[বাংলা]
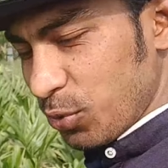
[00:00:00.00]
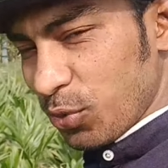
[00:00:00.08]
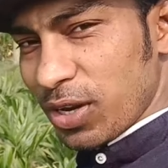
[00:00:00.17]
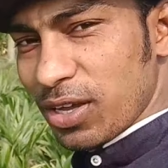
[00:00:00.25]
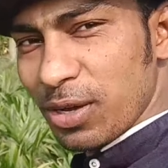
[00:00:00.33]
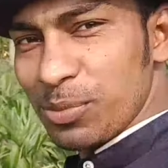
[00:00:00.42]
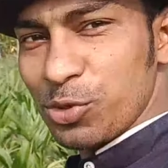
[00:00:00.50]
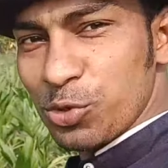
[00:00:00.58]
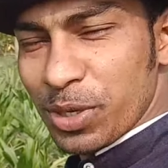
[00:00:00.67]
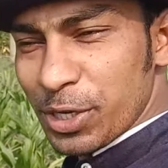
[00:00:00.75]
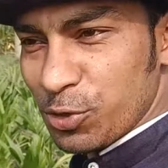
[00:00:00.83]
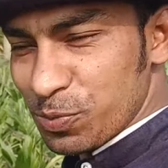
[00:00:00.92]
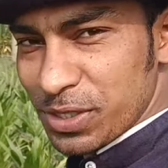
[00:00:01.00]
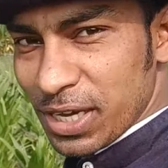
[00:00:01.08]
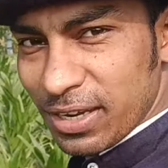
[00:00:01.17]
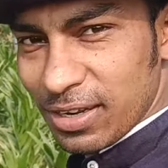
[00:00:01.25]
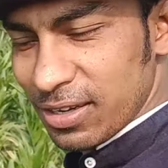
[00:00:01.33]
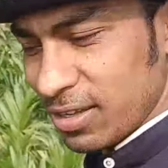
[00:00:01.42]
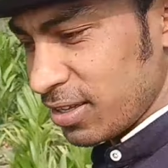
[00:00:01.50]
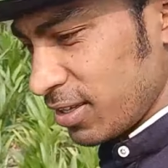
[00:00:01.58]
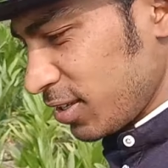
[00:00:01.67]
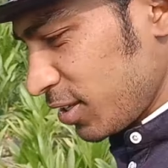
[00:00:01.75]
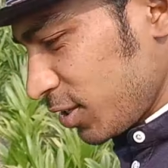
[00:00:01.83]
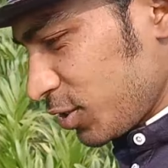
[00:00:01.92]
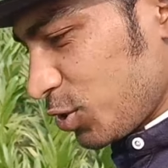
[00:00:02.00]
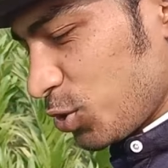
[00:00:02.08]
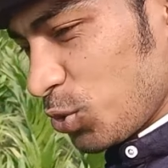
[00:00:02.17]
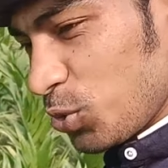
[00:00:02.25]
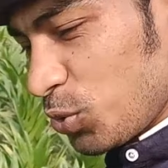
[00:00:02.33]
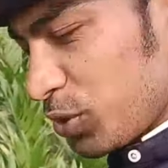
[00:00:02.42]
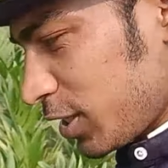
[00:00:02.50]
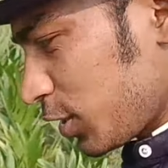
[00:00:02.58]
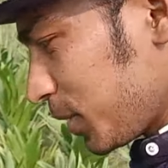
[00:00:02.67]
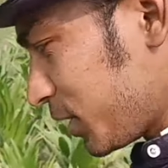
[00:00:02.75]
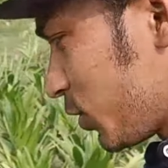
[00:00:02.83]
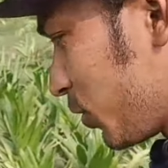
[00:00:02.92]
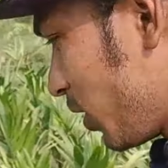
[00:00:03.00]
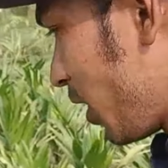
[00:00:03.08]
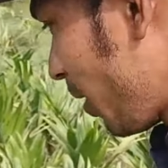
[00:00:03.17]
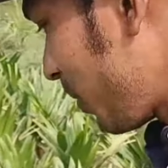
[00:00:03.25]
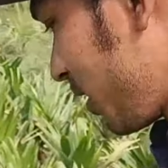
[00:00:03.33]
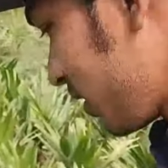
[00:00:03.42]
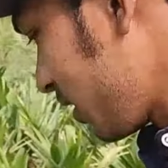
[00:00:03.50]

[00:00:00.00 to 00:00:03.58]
ওয়েলকাম টু মাই ইউটিউব চ্যানেল তো দেখতে পাচ্ছ আমার